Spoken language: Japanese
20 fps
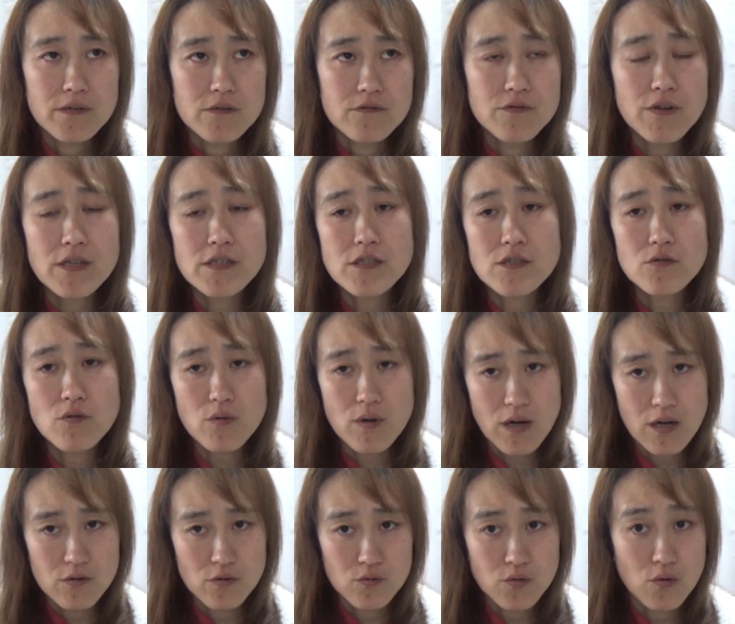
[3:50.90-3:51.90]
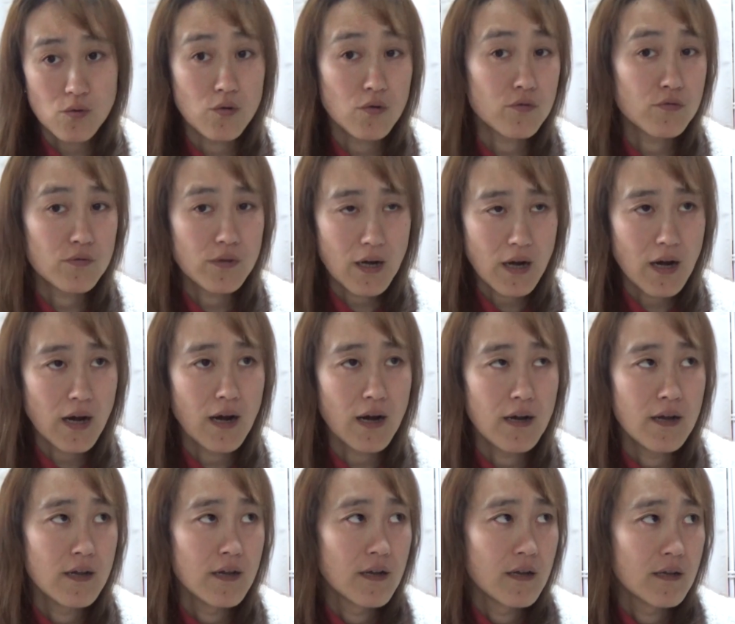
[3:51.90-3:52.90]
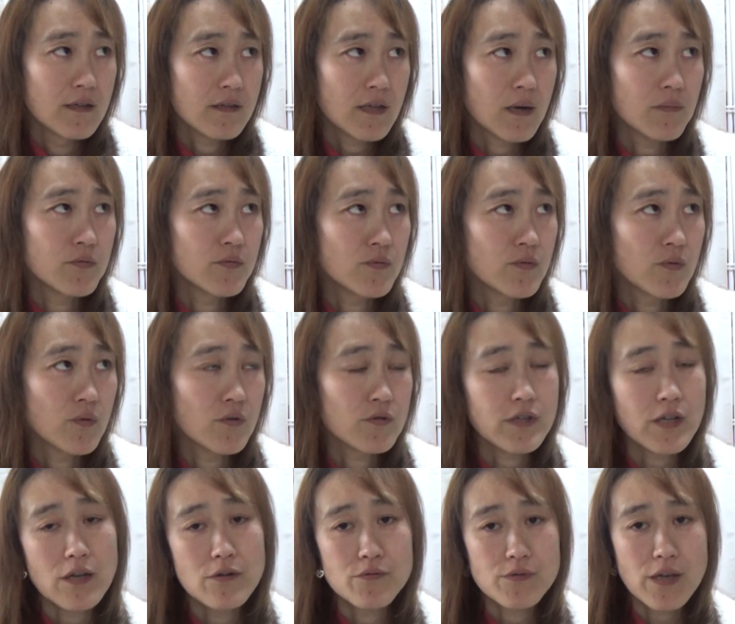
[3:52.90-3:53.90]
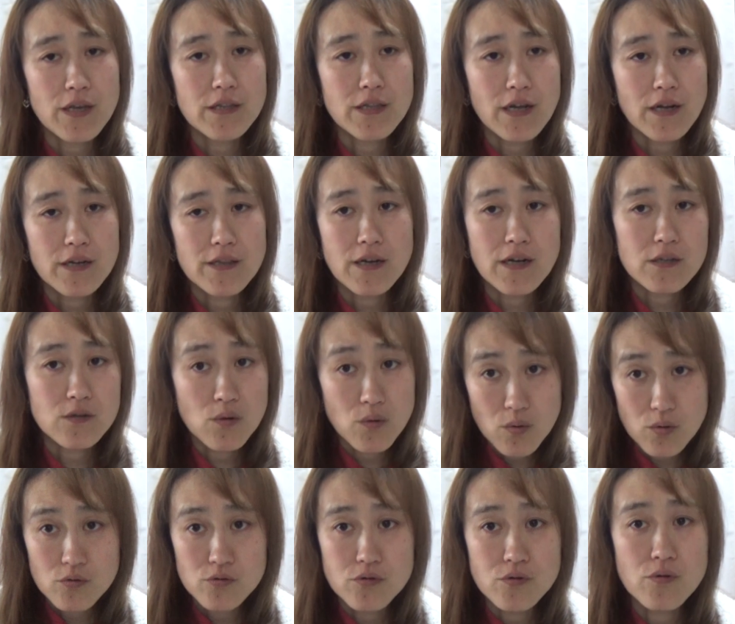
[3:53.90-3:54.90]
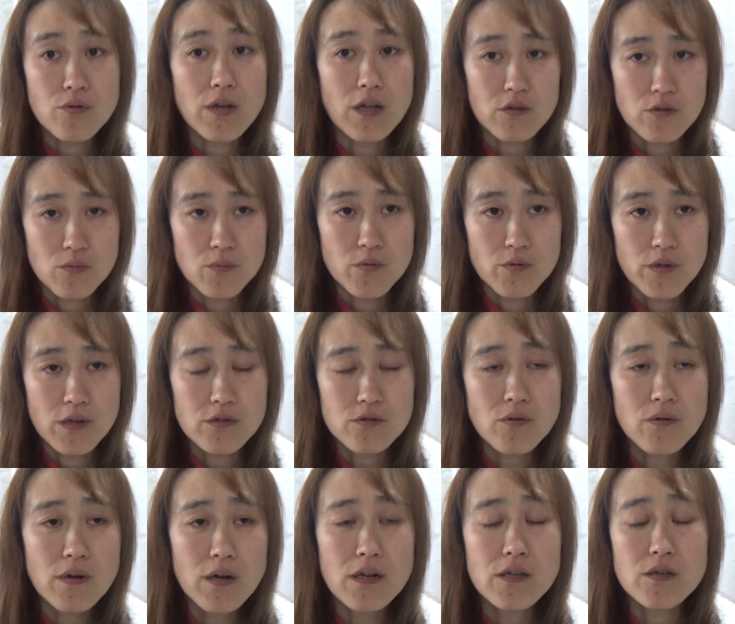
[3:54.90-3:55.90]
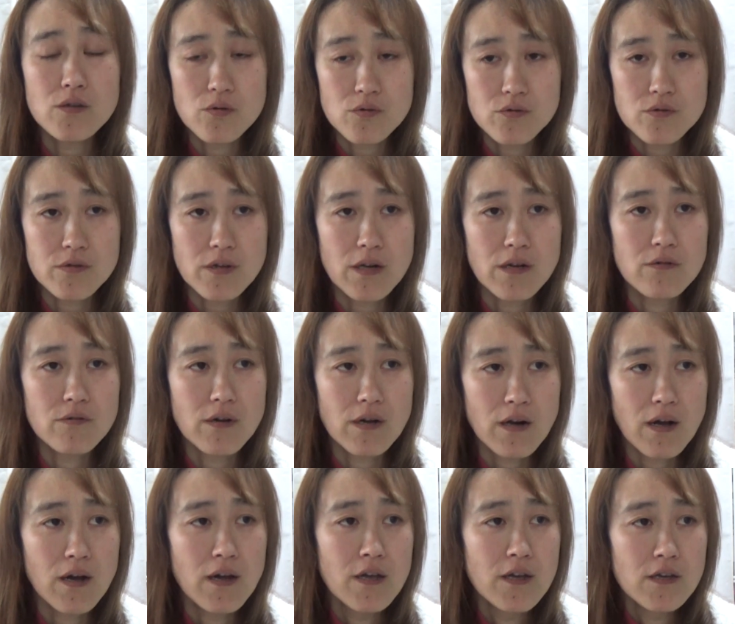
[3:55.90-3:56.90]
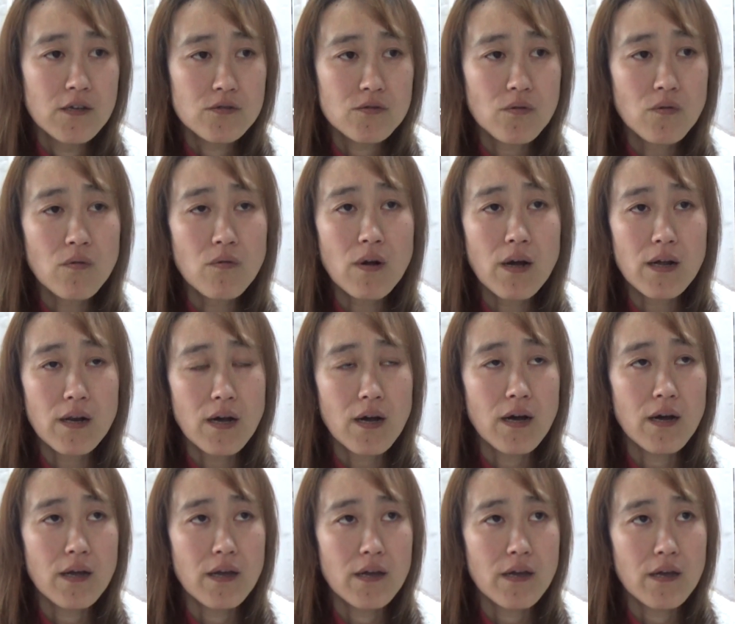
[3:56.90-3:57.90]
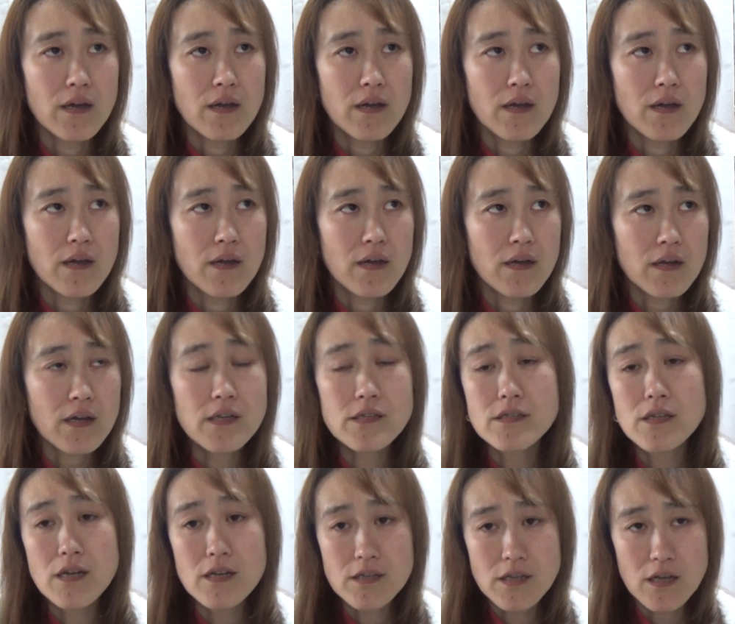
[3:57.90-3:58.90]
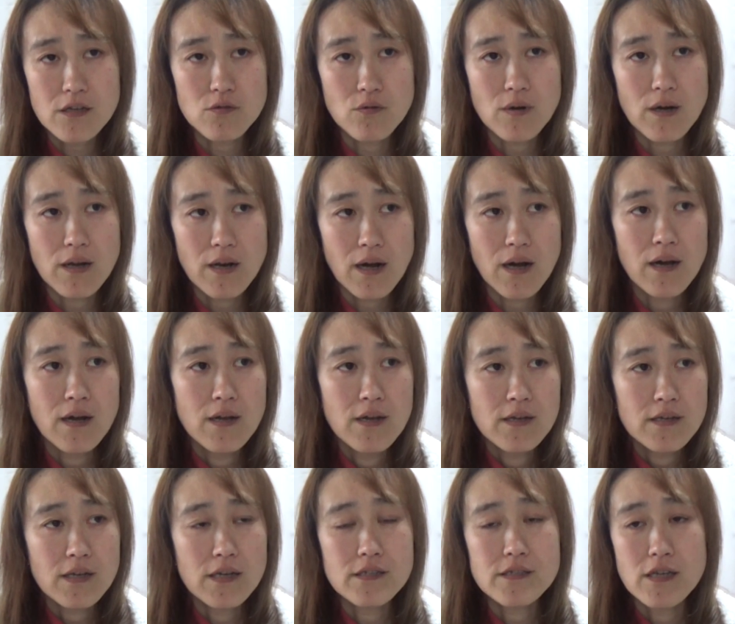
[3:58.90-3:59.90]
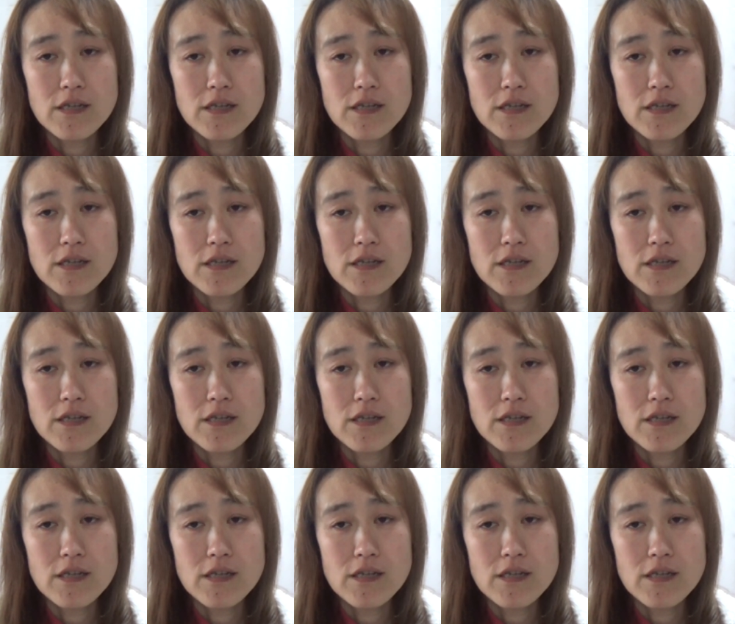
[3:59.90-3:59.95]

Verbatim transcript: クレジットカード登録か、多分お財布携帯かなんか登録するんやと思うね。そこから引き落とされるから、そこから、えー、決済サイトから決